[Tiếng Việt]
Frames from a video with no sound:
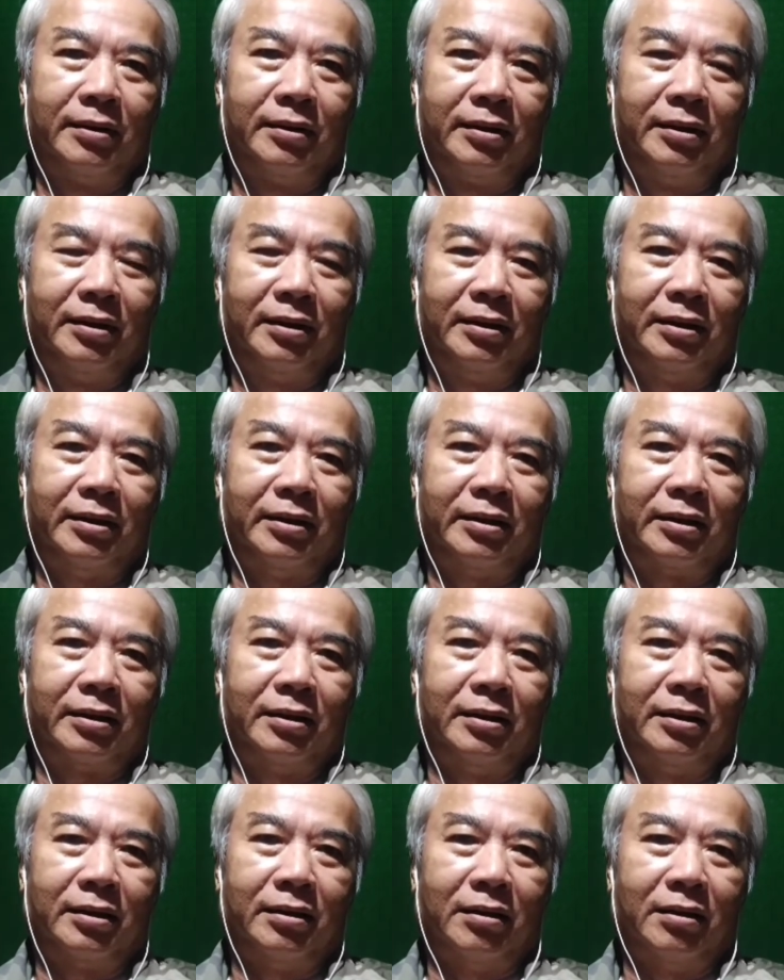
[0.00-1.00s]
chứ
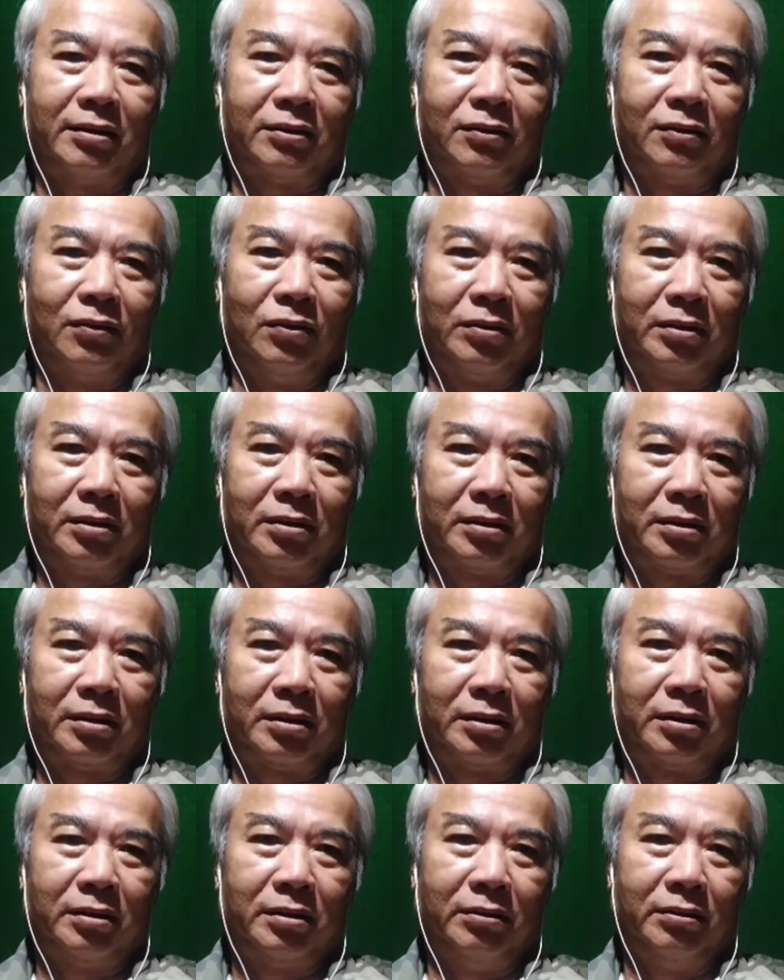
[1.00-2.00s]
đó tôi uống
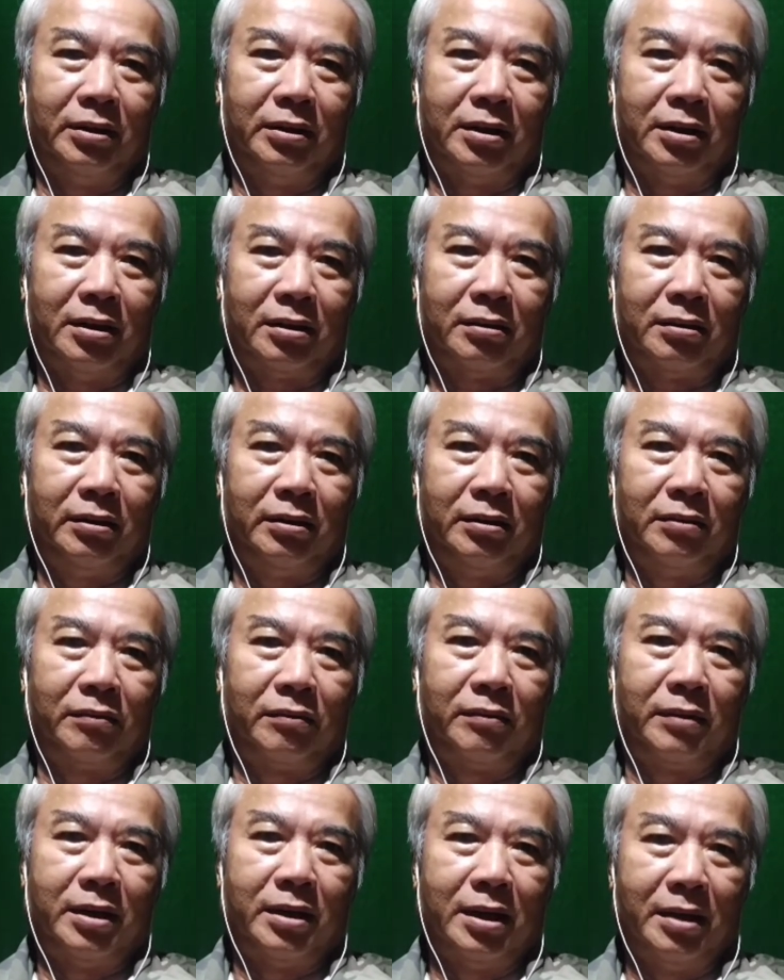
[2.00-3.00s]
tôi đó tôi
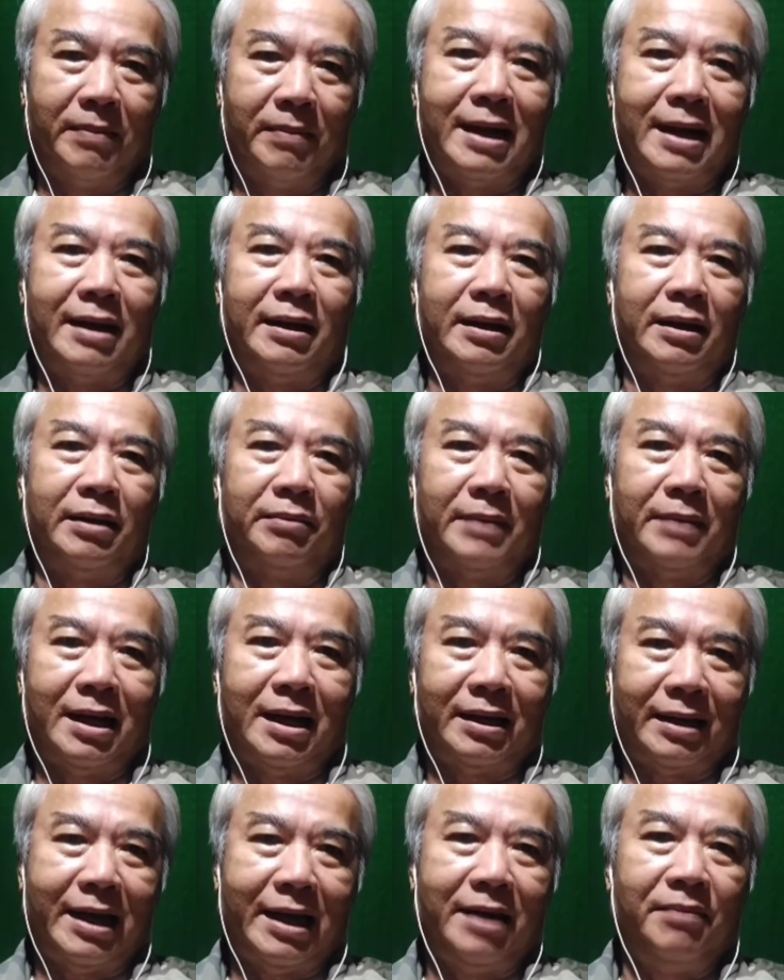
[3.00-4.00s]
trên 3, 3
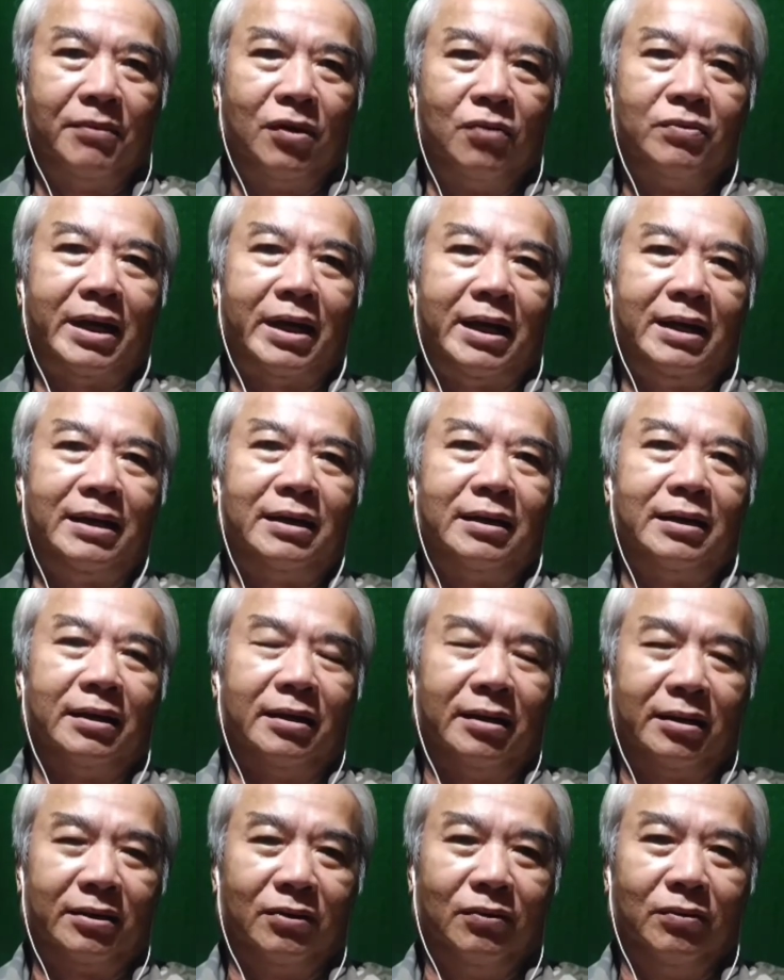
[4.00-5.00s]
tháng 4 tháng gì đó
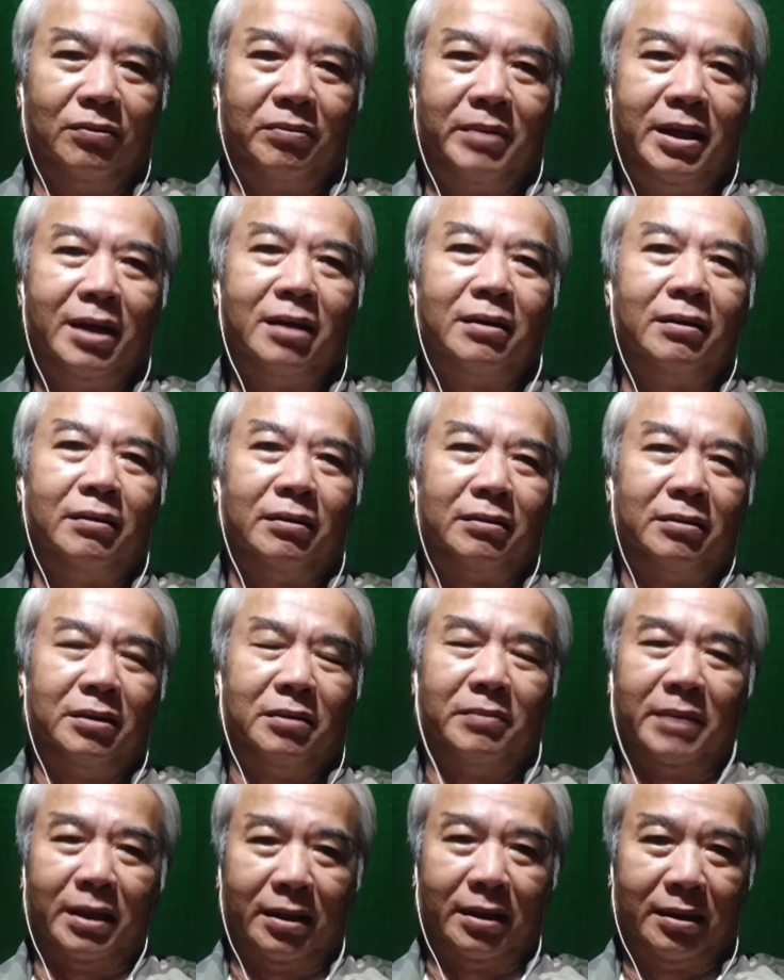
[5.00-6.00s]
tôi cũng nhớ
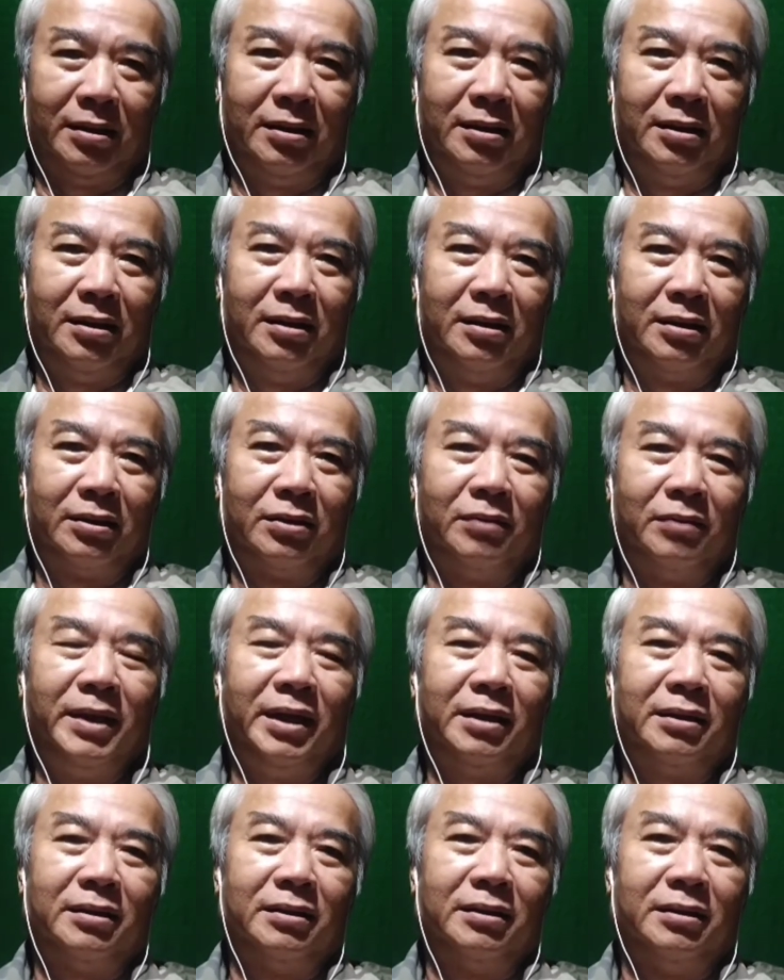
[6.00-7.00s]
nhưng mà tôi biết